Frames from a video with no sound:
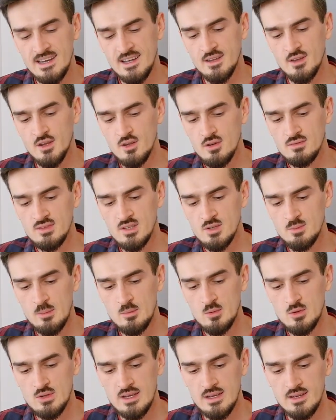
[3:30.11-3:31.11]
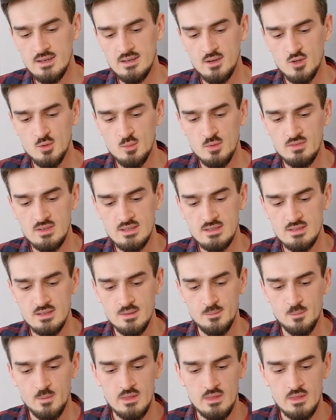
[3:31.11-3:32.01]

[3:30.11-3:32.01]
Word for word: No i również mamy tutaj odpowiedzi